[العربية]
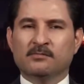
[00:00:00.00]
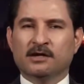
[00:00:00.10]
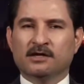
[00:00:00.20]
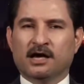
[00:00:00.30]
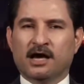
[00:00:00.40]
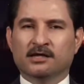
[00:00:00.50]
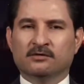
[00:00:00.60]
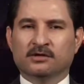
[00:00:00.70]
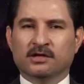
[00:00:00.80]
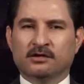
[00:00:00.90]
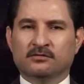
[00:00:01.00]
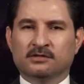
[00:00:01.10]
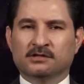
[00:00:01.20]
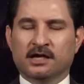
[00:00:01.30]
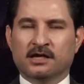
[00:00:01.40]
من الاتحاد الوطني
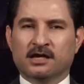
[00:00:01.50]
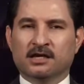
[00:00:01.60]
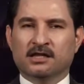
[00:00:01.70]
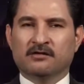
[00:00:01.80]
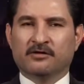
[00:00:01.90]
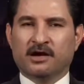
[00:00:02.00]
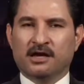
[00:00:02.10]
الكرساني أن نتفق